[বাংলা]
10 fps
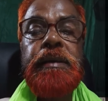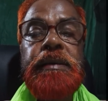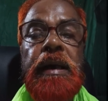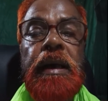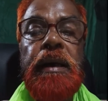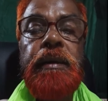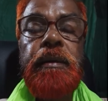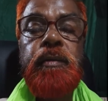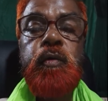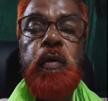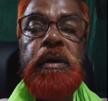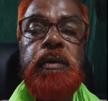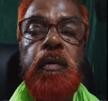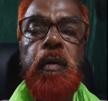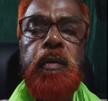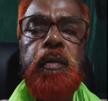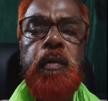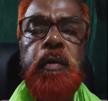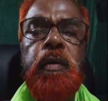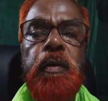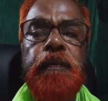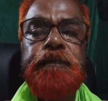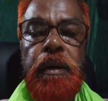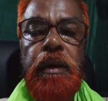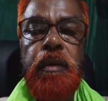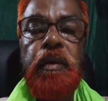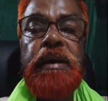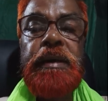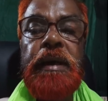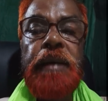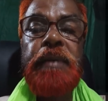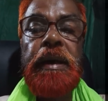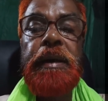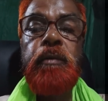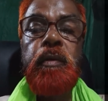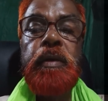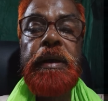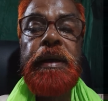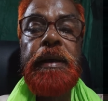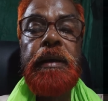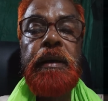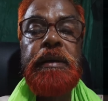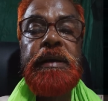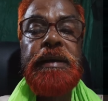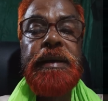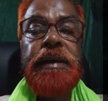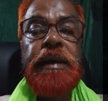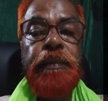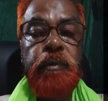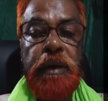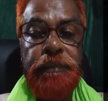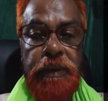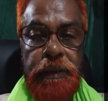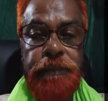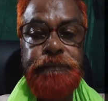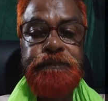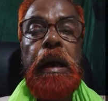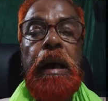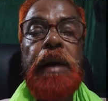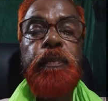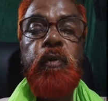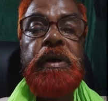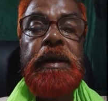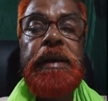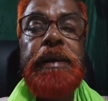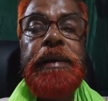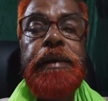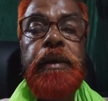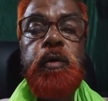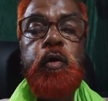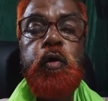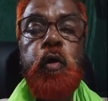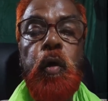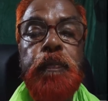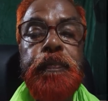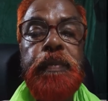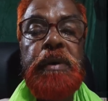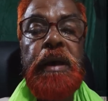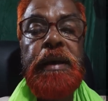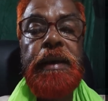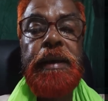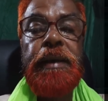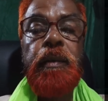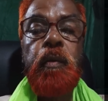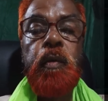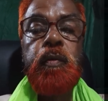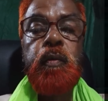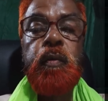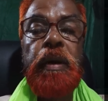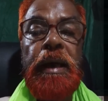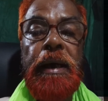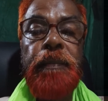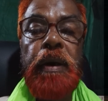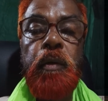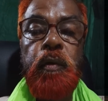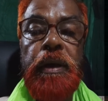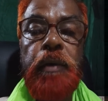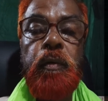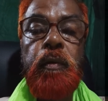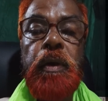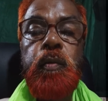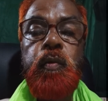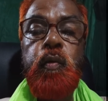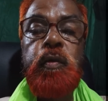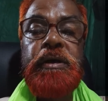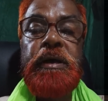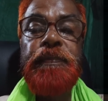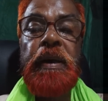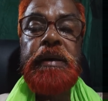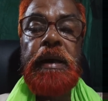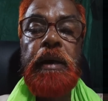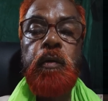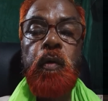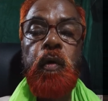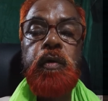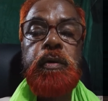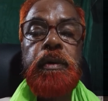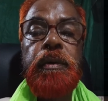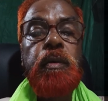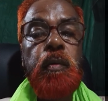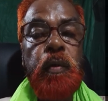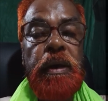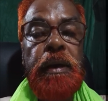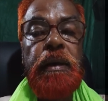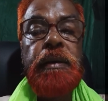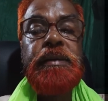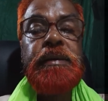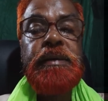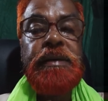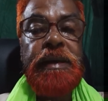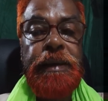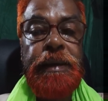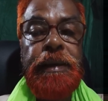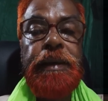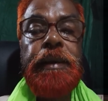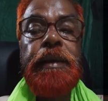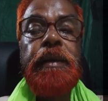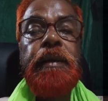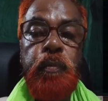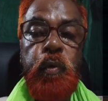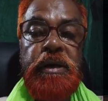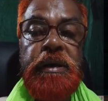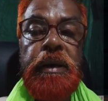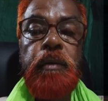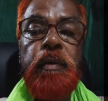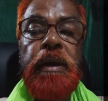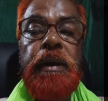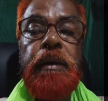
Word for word: যা চোখের জন্য অত্যন্ত ক্ষতিকর তো কাজেই আপনারা এগুলো থেকে নিজেদেরকে নিরাপদ রাখবেন আর প্রতি সপ্তাহে অন্তত একবার হলেও তুলসী পাতার রস করে সেকে পরিষ্কার করে